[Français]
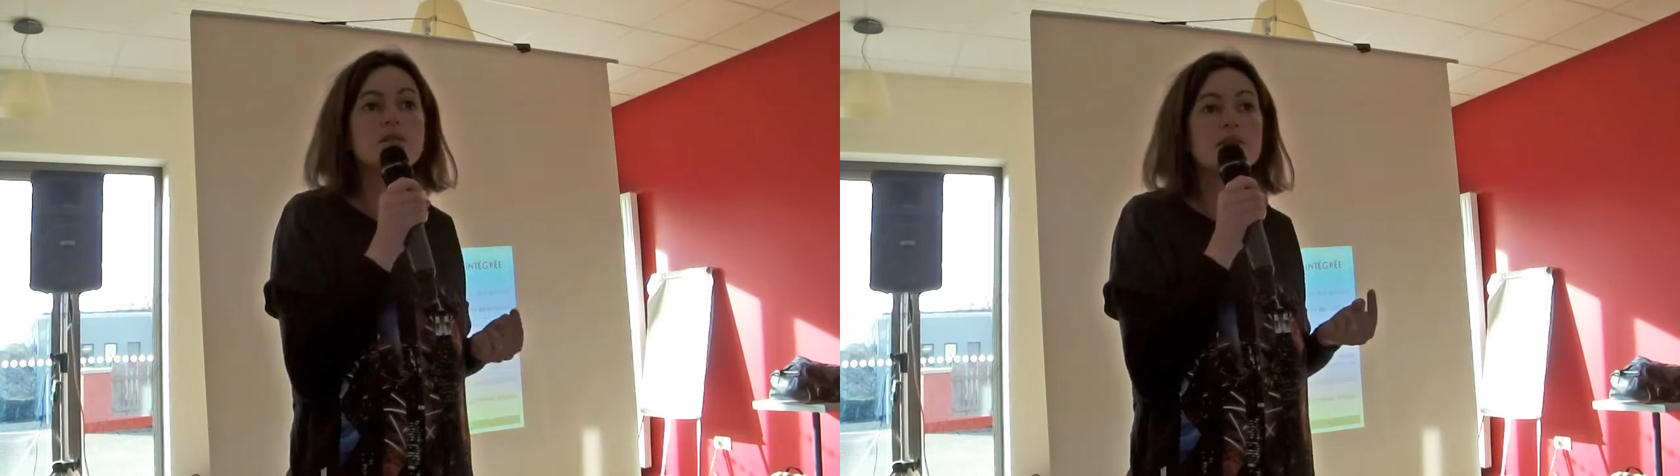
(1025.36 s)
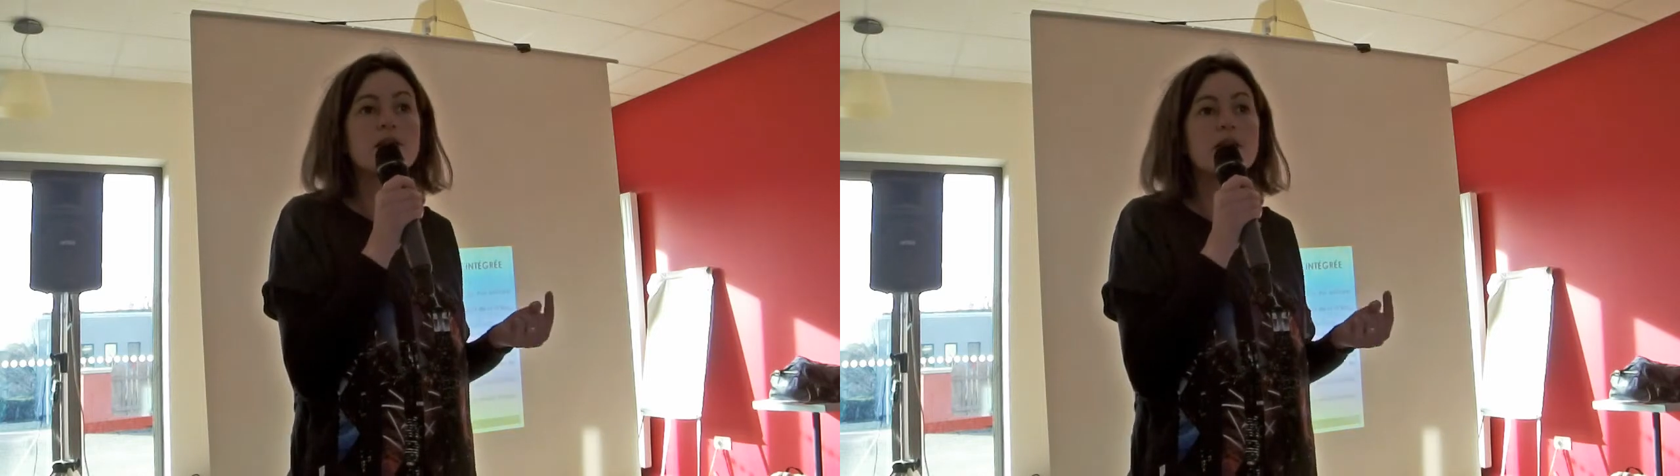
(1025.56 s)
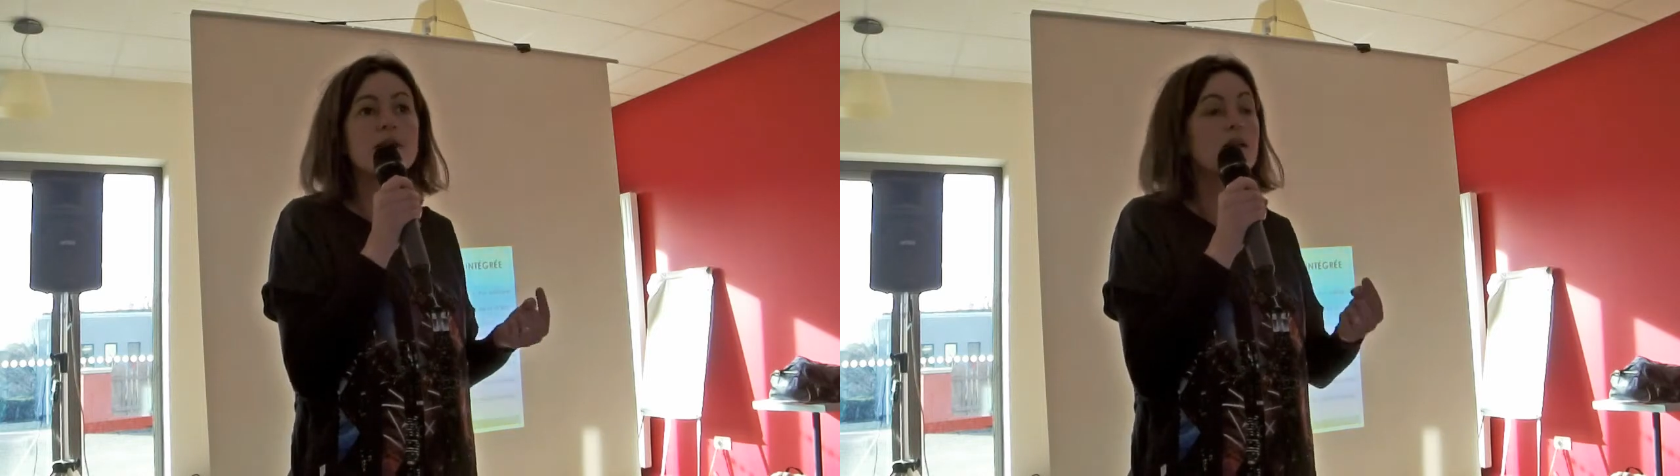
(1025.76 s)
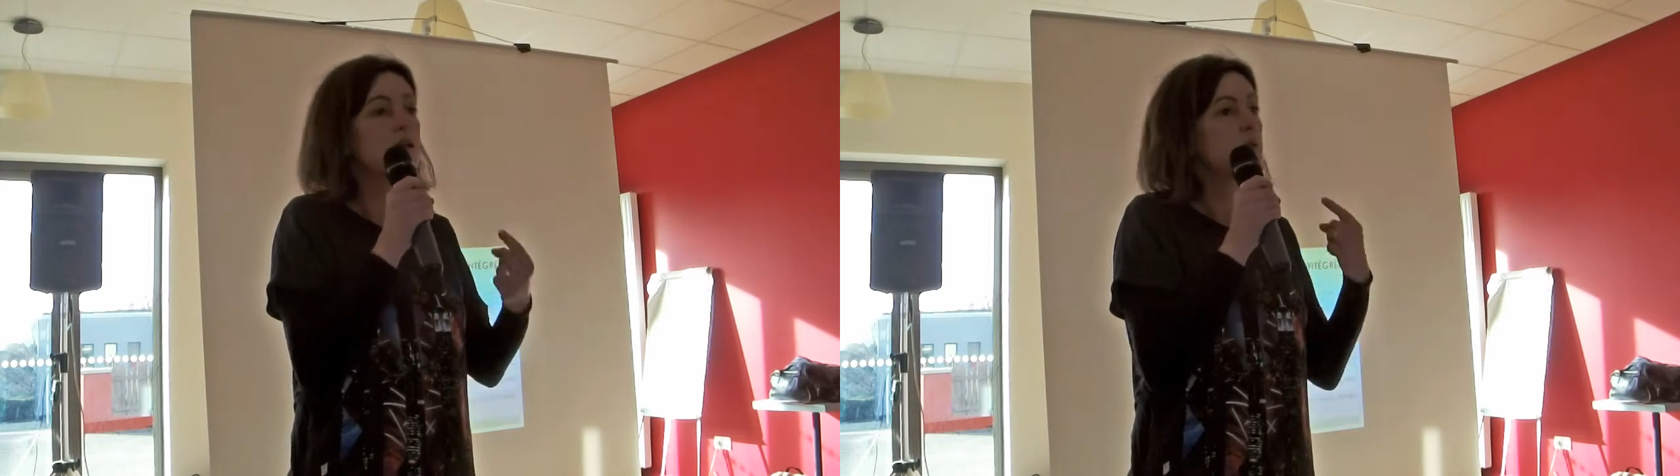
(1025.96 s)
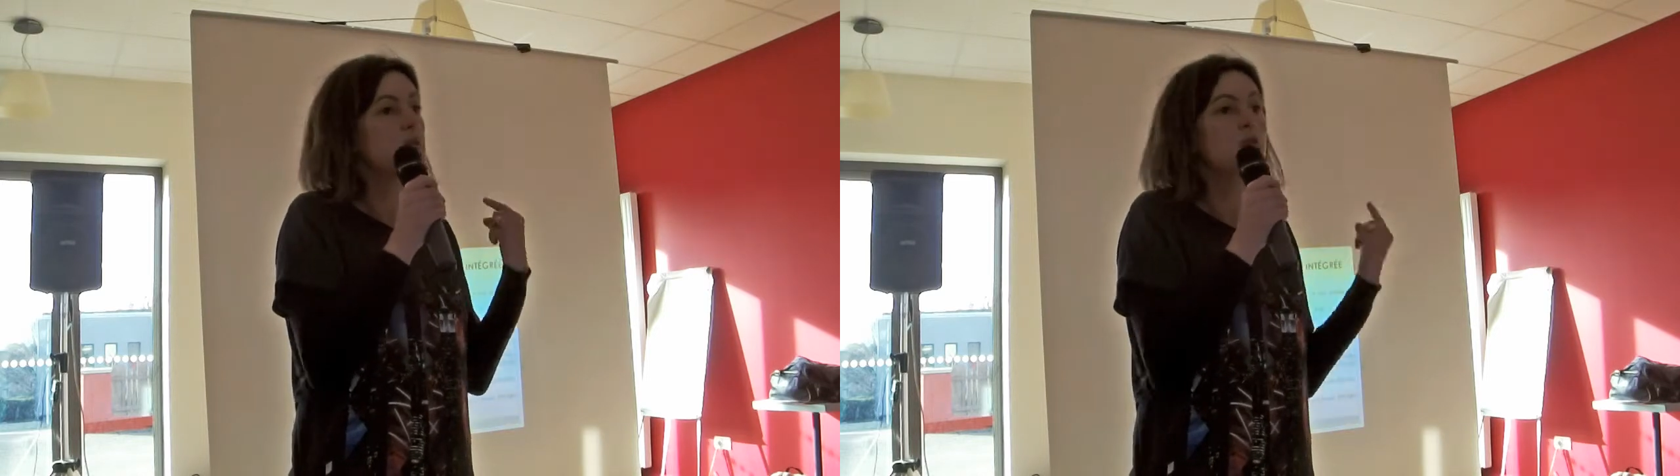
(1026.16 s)
sans arrêt,
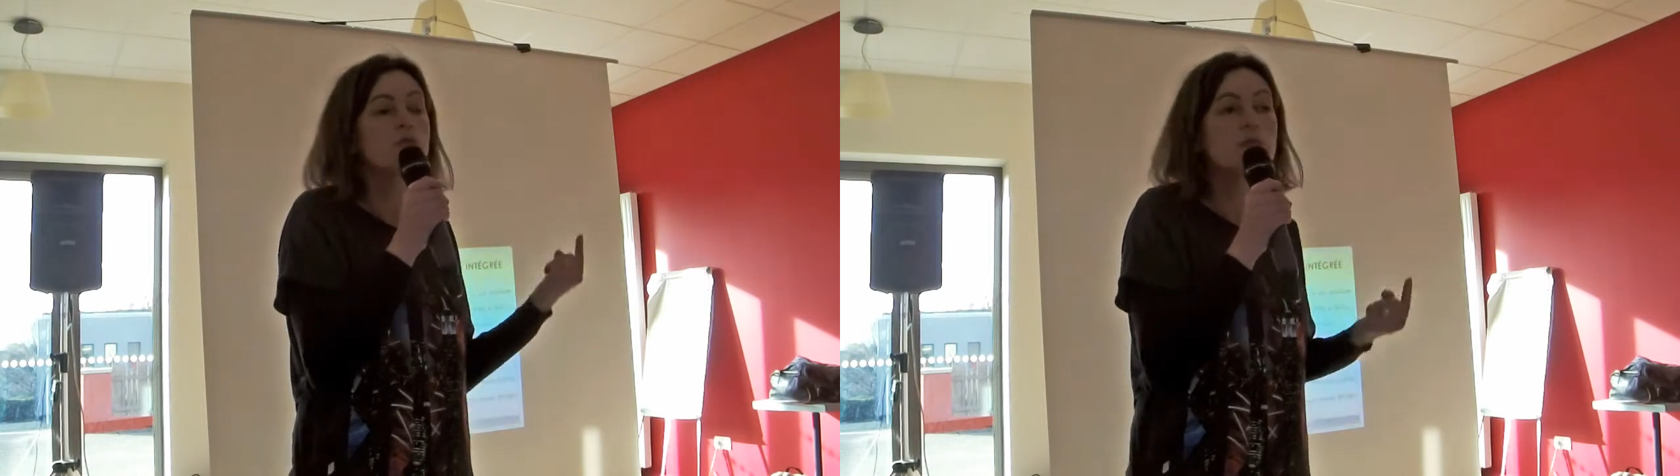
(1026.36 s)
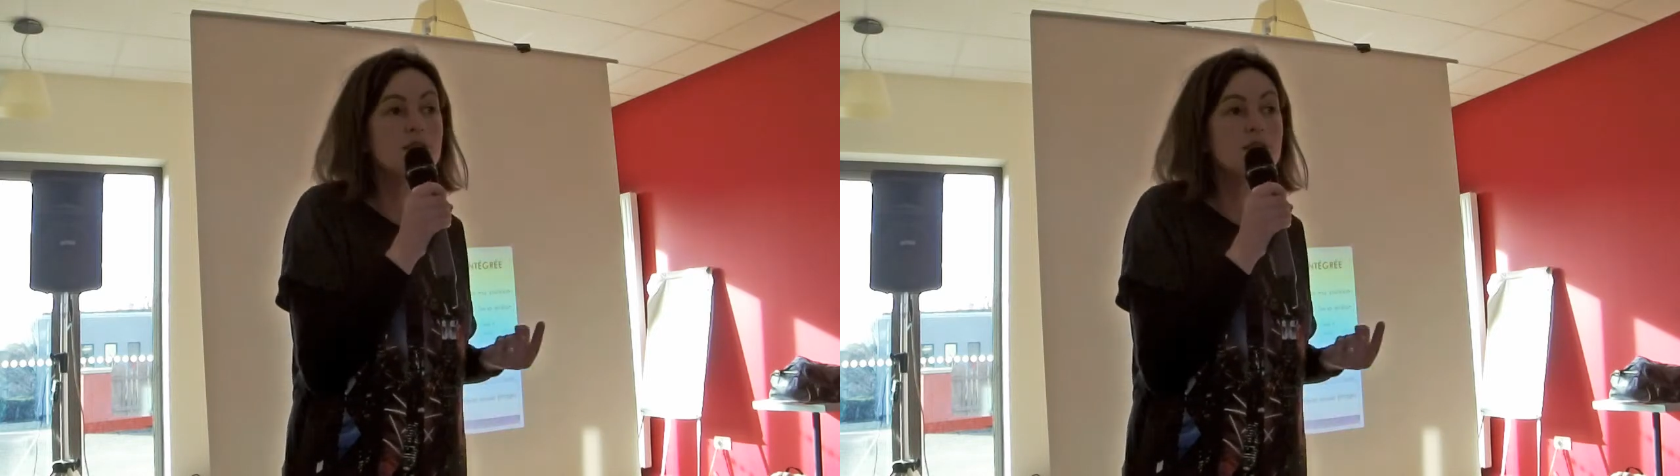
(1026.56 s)
mais si on est